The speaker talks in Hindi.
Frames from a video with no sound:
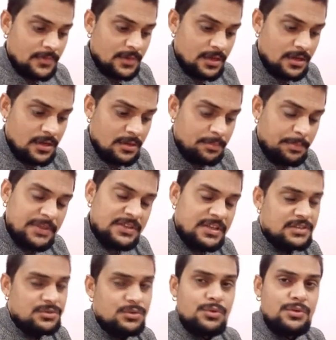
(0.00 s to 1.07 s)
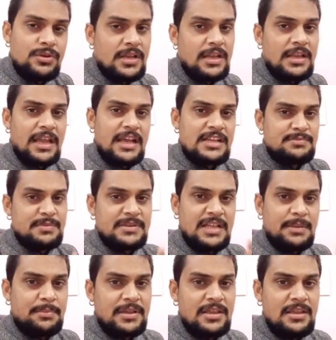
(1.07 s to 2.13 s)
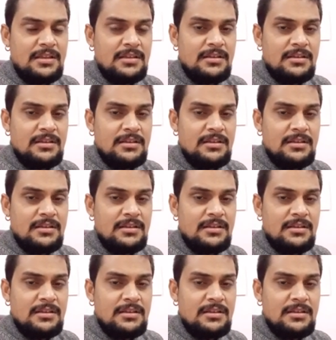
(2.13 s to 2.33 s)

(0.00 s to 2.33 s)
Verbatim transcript: पंद्रह सौ कुंटल के आसपास आपकी